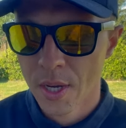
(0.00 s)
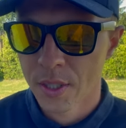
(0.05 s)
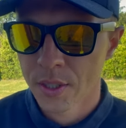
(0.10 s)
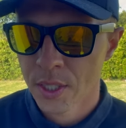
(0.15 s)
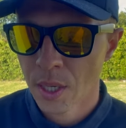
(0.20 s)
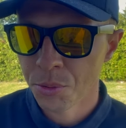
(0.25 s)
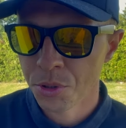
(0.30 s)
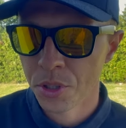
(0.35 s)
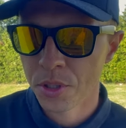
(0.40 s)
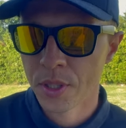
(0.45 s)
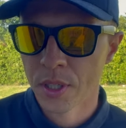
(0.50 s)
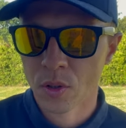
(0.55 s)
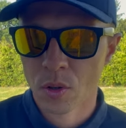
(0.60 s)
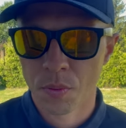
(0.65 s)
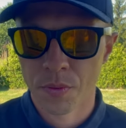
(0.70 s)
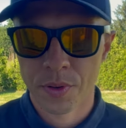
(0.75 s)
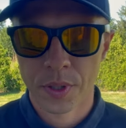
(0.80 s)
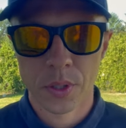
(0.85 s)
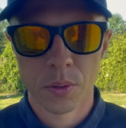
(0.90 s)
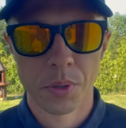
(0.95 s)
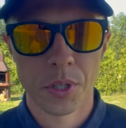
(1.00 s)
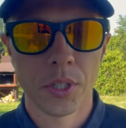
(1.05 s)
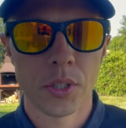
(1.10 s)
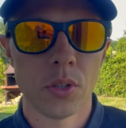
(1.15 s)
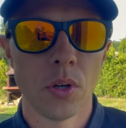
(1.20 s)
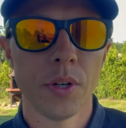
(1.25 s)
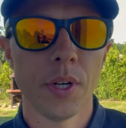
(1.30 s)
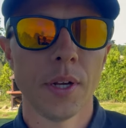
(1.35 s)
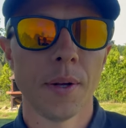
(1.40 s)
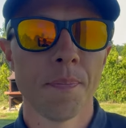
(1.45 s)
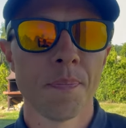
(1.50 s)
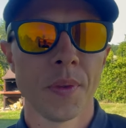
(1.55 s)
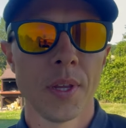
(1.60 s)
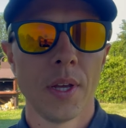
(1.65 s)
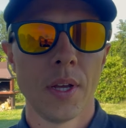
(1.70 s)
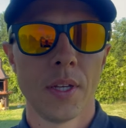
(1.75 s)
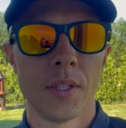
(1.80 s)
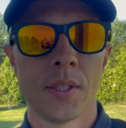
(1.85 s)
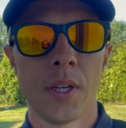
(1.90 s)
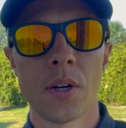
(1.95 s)
Dam Ci taką fajną historię.
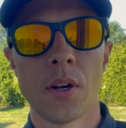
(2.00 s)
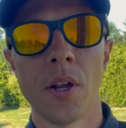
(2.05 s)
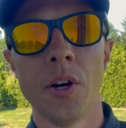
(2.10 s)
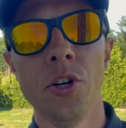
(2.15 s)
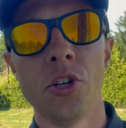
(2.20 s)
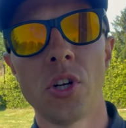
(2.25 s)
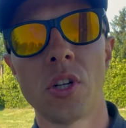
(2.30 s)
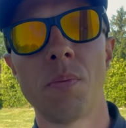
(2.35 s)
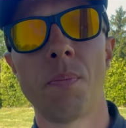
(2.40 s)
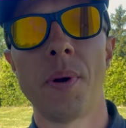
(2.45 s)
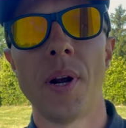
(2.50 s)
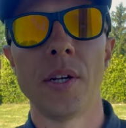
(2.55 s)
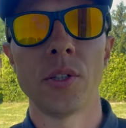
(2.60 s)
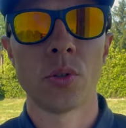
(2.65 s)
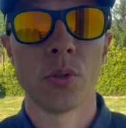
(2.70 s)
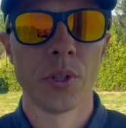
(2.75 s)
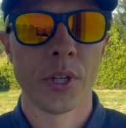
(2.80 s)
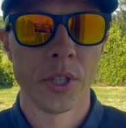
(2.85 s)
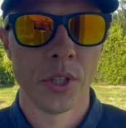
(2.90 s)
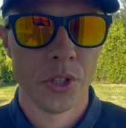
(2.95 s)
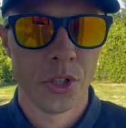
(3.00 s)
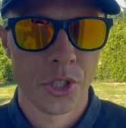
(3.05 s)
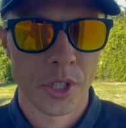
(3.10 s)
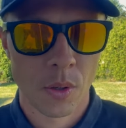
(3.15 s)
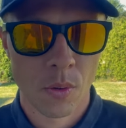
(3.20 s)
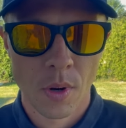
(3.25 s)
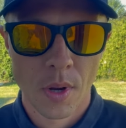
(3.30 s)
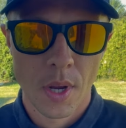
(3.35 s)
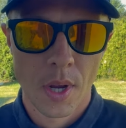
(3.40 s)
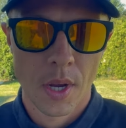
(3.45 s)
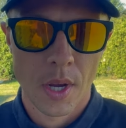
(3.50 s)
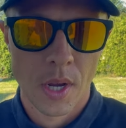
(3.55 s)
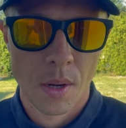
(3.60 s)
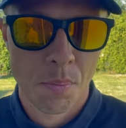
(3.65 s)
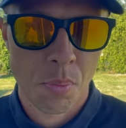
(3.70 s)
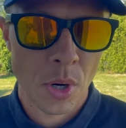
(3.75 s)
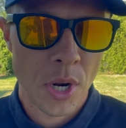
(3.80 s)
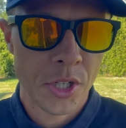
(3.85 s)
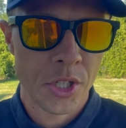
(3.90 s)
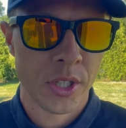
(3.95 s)
Sir Richard Branson kiedyś chciał e,
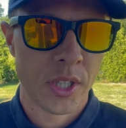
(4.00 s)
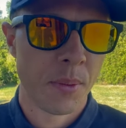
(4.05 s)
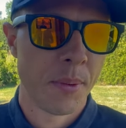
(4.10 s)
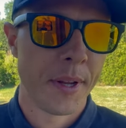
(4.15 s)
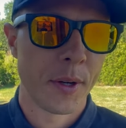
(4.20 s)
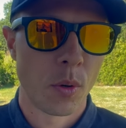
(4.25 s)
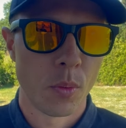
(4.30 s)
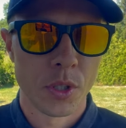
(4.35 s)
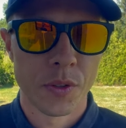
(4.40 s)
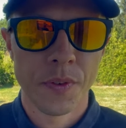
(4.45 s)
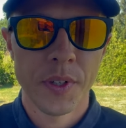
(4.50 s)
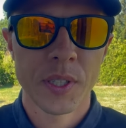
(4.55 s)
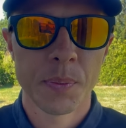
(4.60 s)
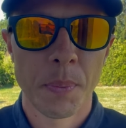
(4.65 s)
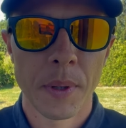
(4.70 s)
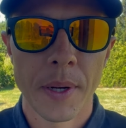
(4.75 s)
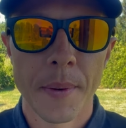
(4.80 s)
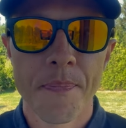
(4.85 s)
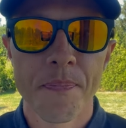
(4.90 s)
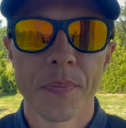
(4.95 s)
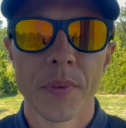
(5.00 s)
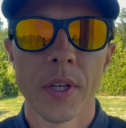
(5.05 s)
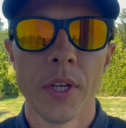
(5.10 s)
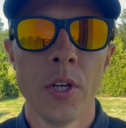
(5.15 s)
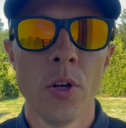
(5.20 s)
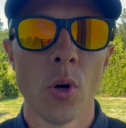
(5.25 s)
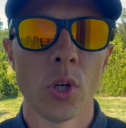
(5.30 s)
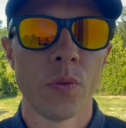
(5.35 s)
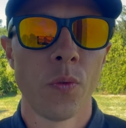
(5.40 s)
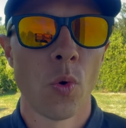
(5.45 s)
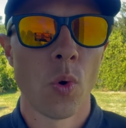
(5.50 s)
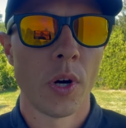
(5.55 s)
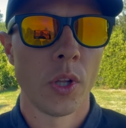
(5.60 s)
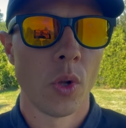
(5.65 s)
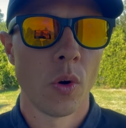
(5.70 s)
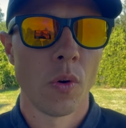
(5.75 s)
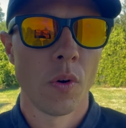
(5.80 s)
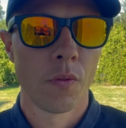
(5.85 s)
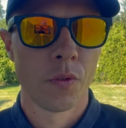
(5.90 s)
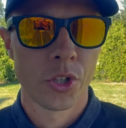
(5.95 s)
polecieć tam na jakąś wyspę i
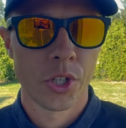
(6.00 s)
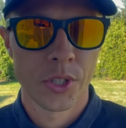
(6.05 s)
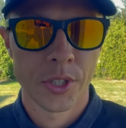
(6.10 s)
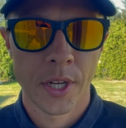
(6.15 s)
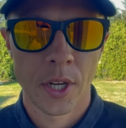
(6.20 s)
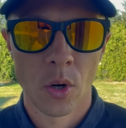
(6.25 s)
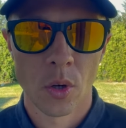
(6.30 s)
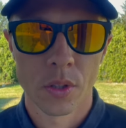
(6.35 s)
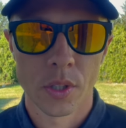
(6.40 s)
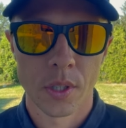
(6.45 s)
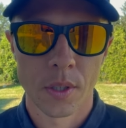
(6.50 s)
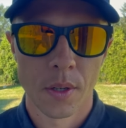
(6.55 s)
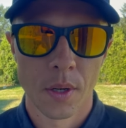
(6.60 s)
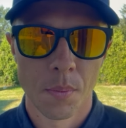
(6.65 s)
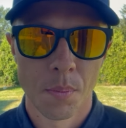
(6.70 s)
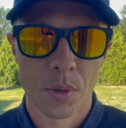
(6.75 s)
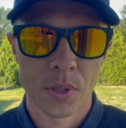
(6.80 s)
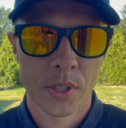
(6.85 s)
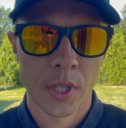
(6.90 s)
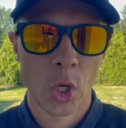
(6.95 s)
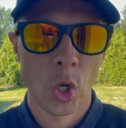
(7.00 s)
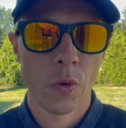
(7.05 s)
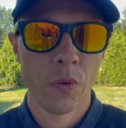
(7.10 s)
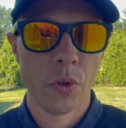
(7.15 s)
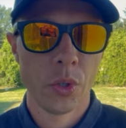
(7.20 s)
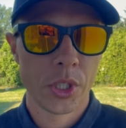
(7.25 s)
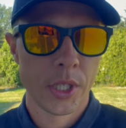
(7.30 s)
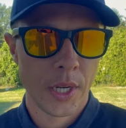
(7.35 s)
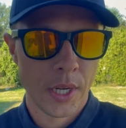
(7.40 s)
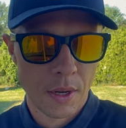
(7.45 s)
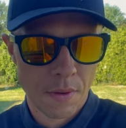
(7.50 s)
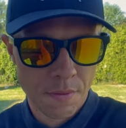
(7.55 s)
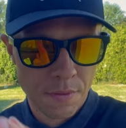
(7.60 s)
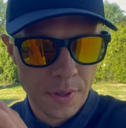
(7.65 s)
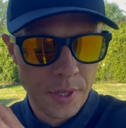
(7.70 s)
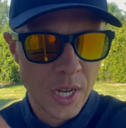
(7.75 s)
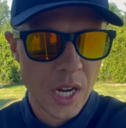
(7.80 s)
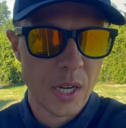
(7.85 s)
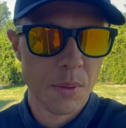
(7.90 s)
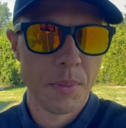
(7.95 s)
odwołano wszystkie loty. Postanowił, że
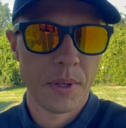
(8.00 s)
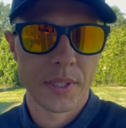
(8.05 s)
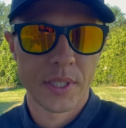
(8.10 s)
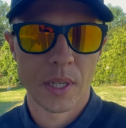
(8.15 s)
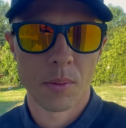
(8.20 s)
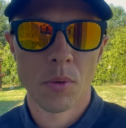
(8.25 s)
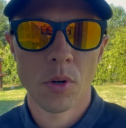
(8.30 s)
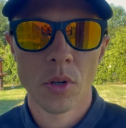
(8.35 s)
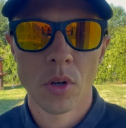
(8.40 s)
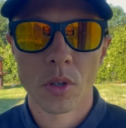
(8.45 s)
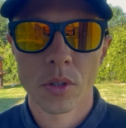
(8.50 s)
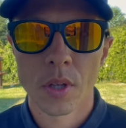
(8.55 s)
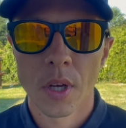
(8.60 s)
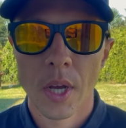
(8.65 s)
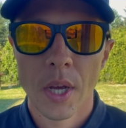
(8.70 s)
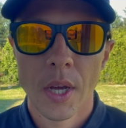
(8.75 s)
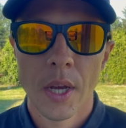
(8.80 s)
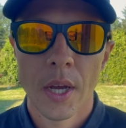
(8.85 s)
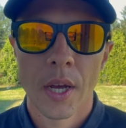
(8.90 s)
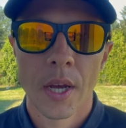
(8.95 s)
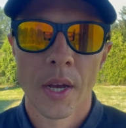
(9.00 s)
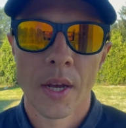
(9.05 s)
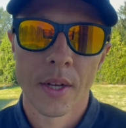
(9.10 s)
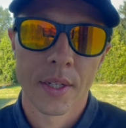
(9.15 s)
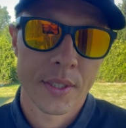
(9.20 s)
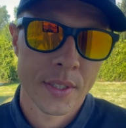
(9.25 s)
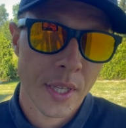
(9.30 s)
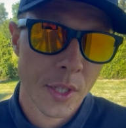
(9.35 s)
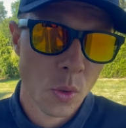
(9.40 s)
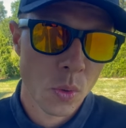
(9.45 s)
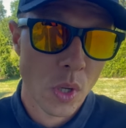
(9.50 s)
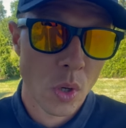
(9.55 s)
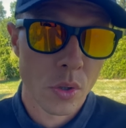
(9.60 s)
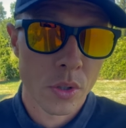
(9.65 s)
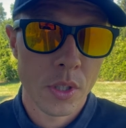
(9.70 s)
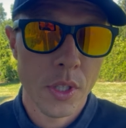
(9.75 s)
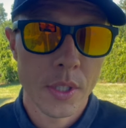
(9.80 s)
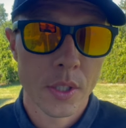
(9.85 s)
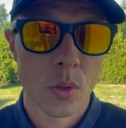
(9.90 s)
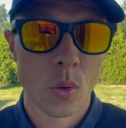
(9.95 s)
wynajmie samolot, e, stanął na
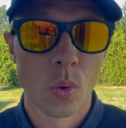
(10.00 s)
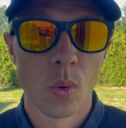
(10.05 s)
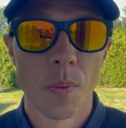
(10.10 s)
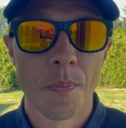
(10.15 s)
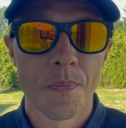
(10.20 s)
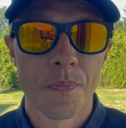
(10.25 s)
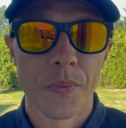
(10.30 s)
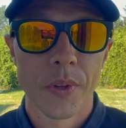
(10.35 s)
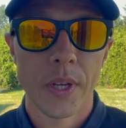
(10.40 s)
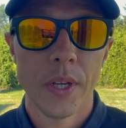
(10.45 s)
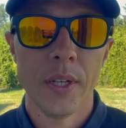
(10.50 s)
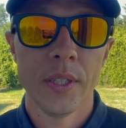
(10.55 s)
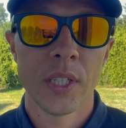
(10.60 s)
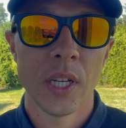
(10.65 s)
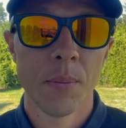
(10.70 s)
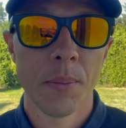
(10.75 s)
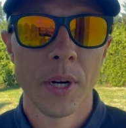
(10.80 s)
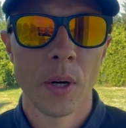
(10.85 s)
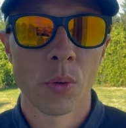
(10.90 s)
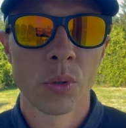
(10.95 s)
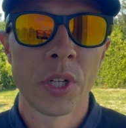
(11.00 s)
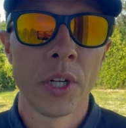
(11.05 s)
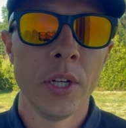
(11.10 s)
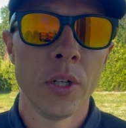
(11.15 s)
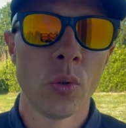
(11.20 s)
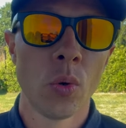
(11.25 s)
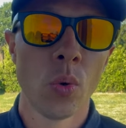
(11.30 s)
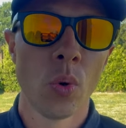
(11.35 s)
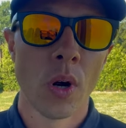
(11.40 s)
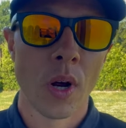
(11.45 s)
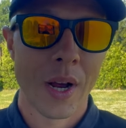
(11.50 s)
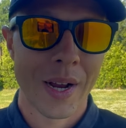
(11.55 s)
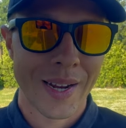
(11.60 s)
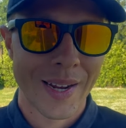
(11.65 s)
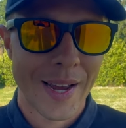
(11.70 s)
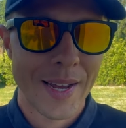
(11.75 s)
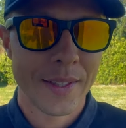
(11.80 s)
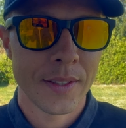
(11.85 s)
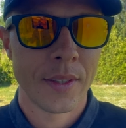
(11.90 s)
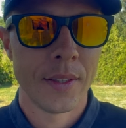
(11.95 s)
lotnisku, i zebrał kilku
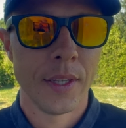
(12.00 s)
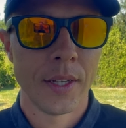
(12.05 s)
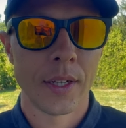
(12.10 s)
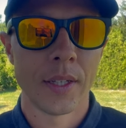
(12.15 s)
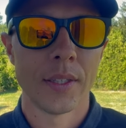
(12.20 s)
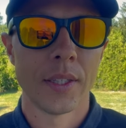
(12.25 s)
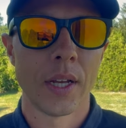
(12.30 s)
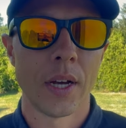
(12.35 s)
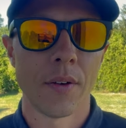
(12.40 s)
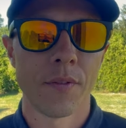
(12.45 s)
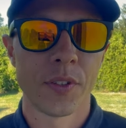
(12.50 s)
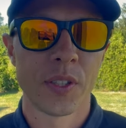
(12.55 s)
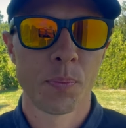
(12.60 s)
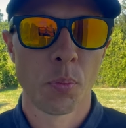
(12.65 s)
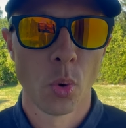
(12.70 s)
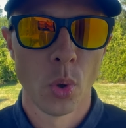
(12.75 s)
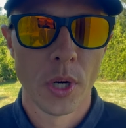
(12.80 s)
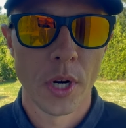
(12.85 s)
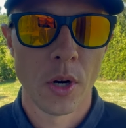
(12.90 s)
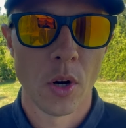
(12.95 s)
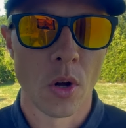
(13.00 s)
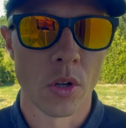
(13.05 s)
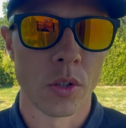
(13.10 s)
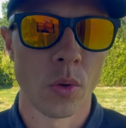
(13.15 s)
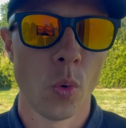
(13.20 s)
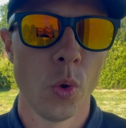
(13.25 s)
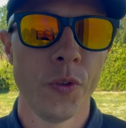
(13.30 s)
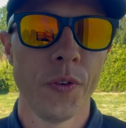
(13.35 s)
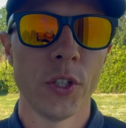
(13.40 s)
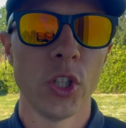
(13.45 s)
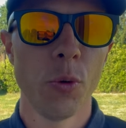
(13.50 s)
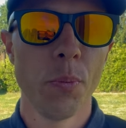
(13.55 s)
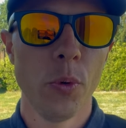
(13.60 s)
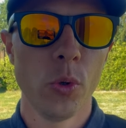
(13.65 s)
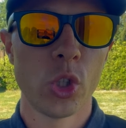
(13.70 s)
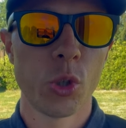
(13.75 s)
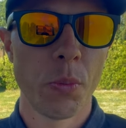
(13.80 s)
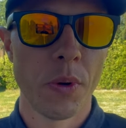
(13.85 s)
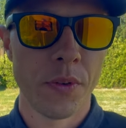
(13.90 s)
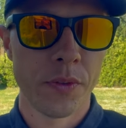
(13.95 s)
chętnych na wspólny lot. Uświadomił
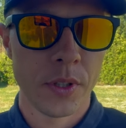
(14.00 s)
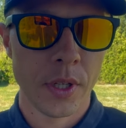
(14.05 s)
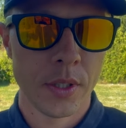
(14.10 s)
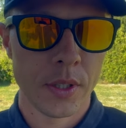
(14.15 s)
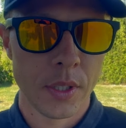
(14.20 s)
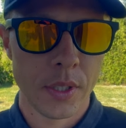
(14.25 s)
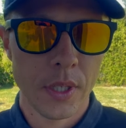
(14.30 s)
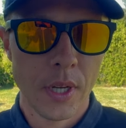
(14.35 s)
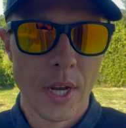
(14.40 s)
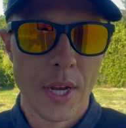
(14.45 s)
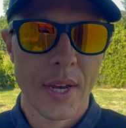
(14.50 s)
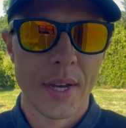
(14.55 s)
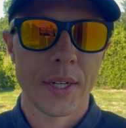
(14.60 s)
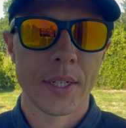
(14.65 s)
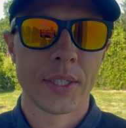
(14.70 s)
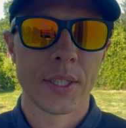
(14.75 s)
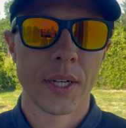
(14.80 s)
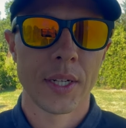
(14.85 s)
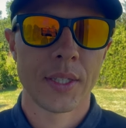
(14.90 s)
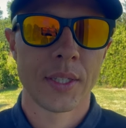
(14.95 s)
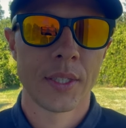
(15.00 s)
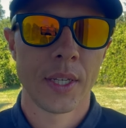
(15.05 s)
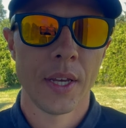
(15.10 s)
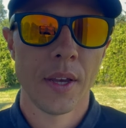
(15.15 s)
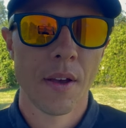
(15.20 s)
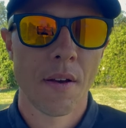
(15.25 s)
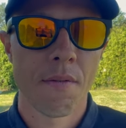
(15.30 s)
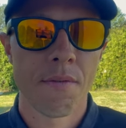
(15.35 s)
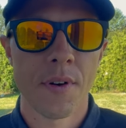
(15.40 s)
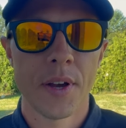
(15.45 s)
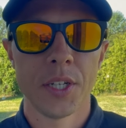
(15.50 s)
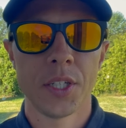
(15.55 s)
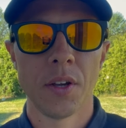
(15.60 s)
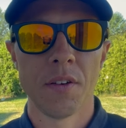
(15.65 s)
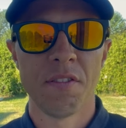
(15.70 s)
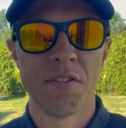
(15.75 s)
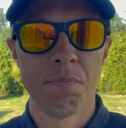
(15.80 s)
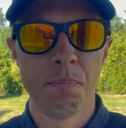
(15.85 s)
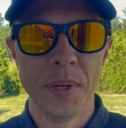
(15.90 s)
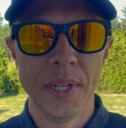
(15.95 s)
sobie wtedy, że chce wejść
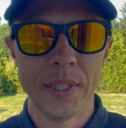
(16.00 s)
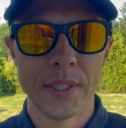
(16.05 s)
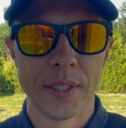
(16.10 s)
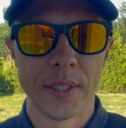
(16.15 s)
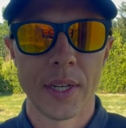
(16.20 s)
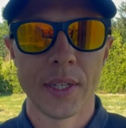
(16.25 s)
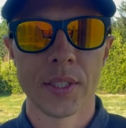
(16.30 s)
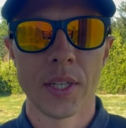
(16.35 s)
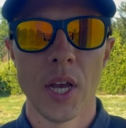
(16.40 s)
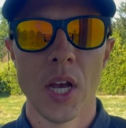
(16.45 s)
w biznes